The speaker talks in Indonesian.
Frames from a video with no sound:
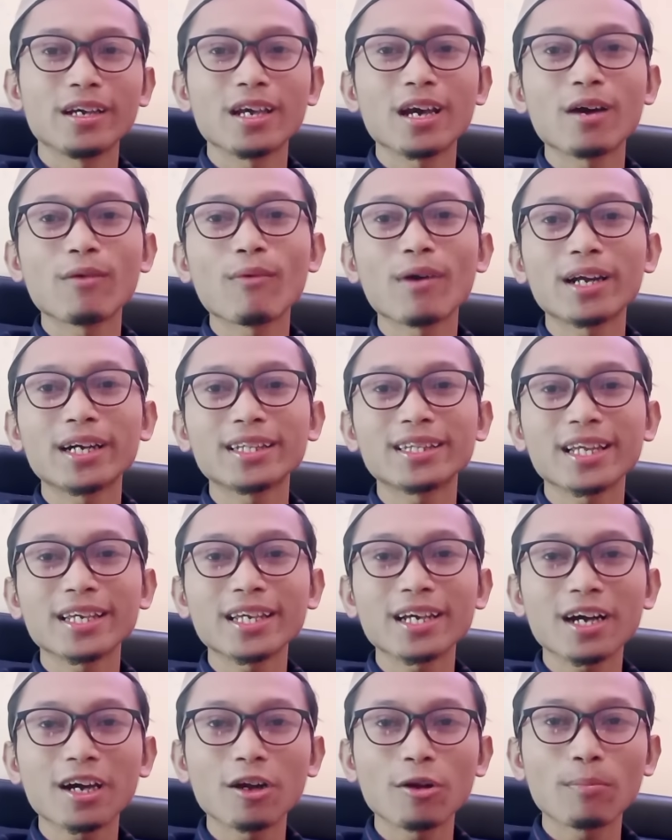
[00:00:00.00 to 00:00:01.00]
ya
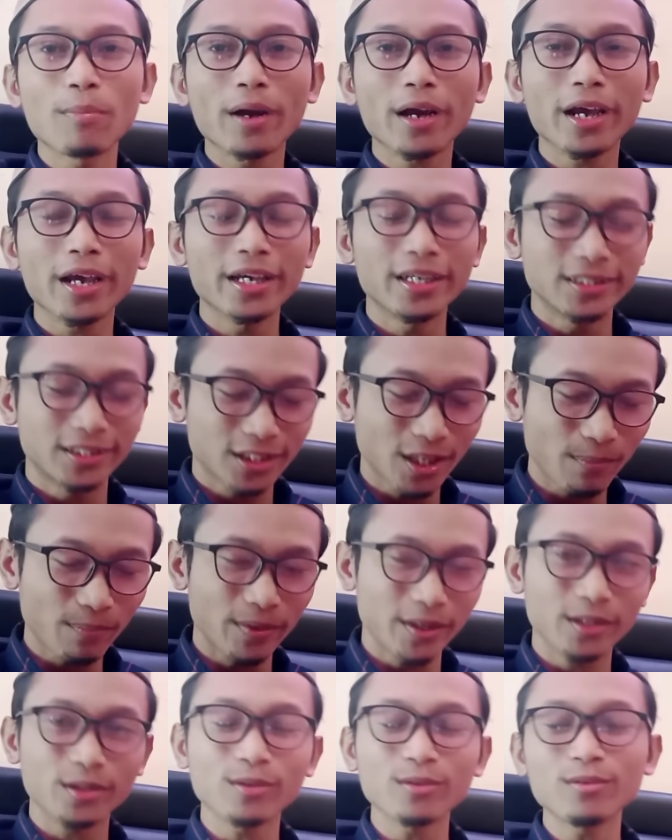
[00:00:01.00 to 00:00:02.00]
wanitanya kalau pakai
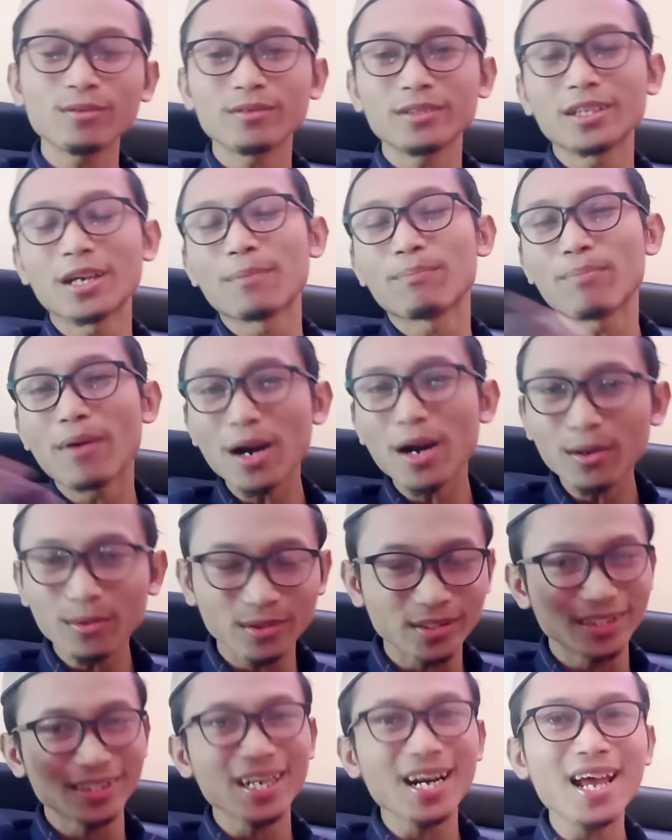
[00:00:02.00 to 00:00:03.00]
hijab itu ya
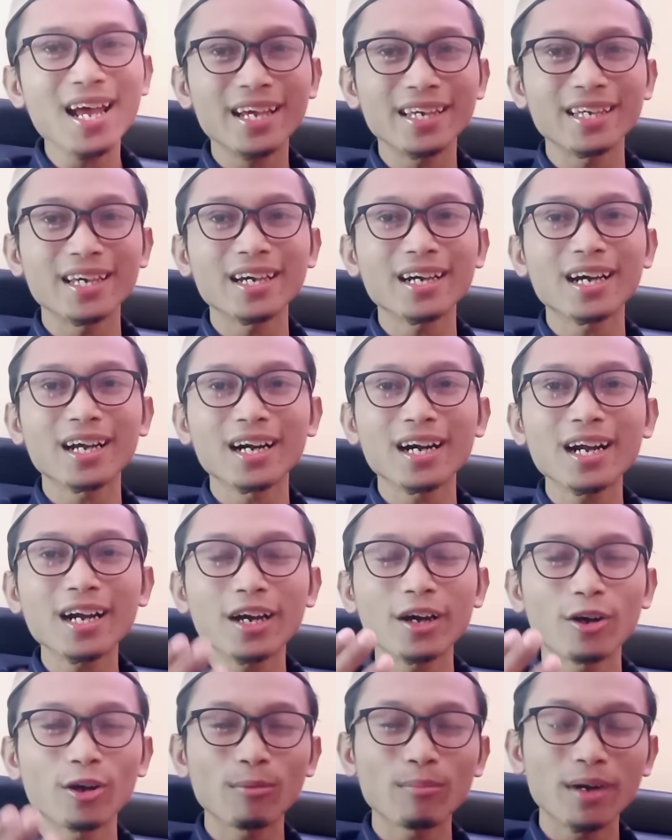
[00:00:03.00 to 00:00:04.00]
baguslah ya
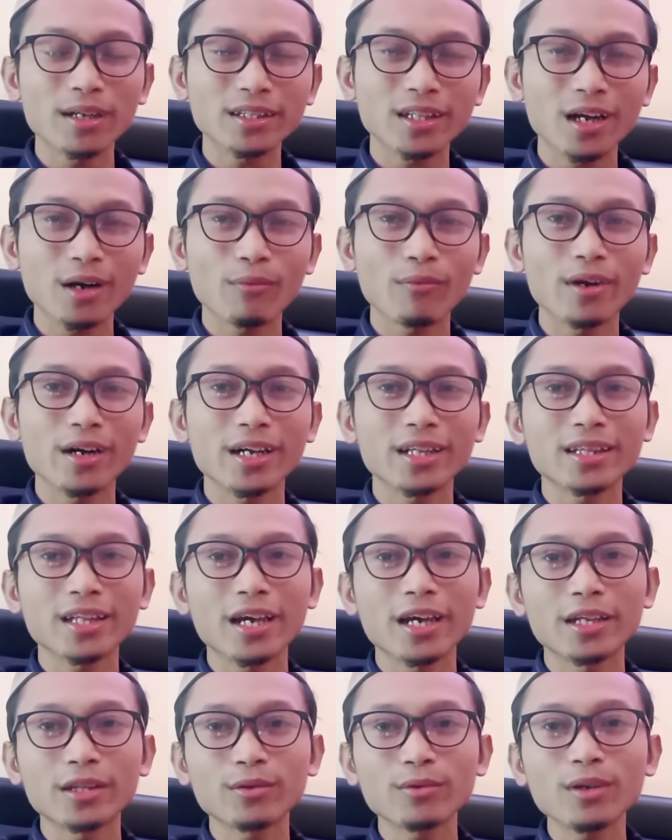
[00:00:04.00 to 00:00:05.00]
karena kehormatan
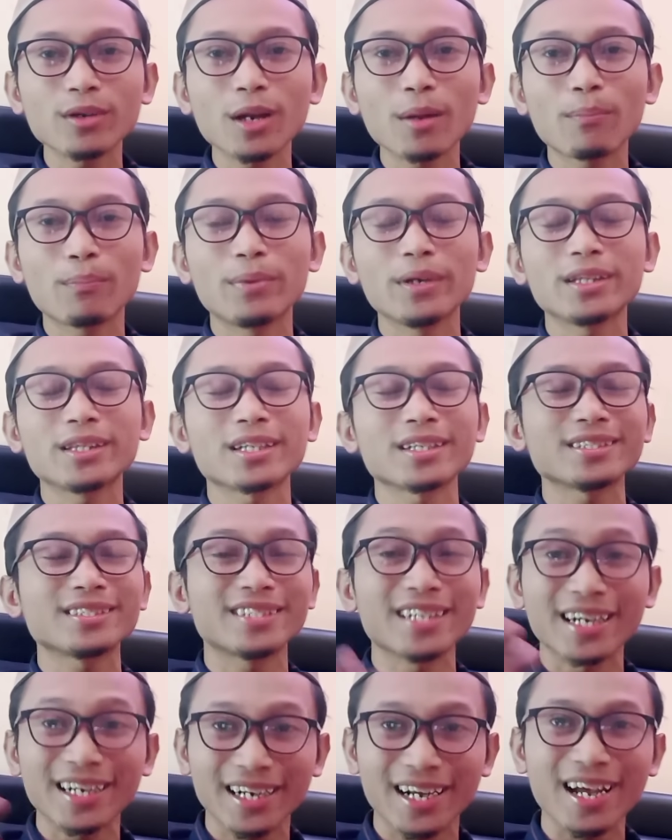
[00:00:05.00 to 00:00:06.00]
wanita itu lebih
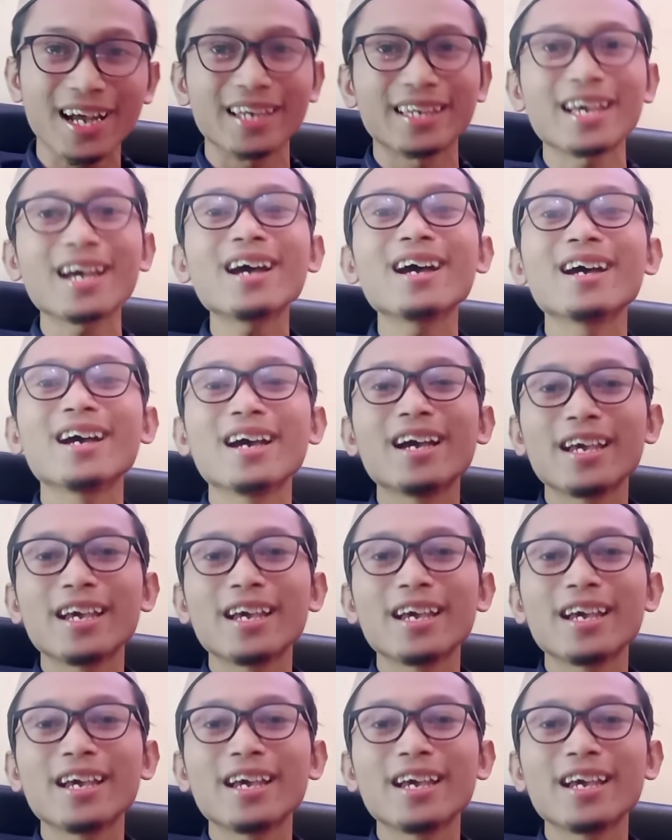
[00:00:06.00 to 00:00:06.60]
terjaga ya.